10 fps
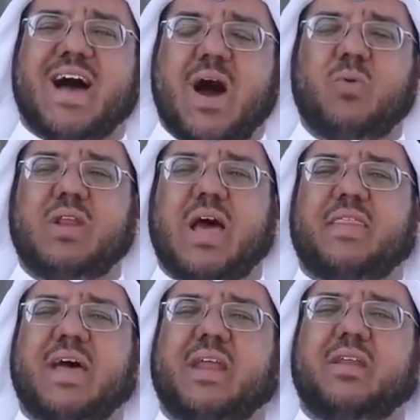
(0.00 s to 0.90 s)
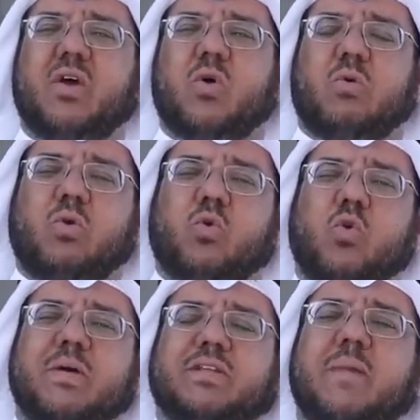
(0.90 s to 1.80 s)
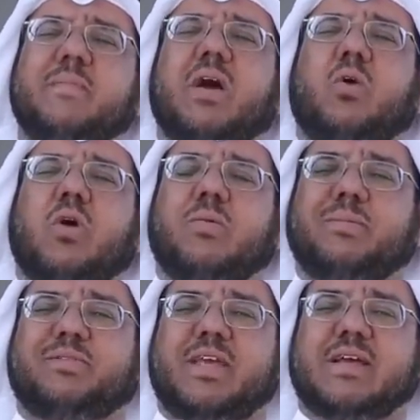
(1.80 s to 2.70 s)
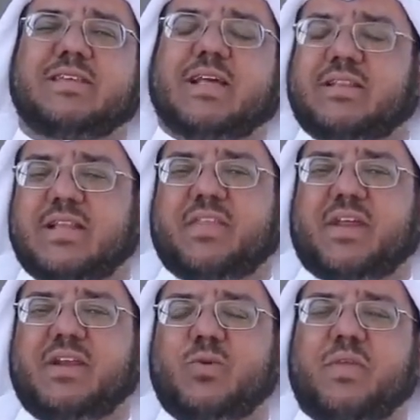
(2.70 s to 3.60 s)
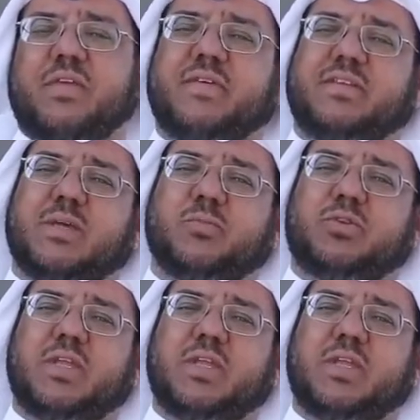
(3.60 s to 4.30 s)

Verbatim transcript: أو الأذان والحكومة تمنح لهم امتيازات نظرا لوظيفتهم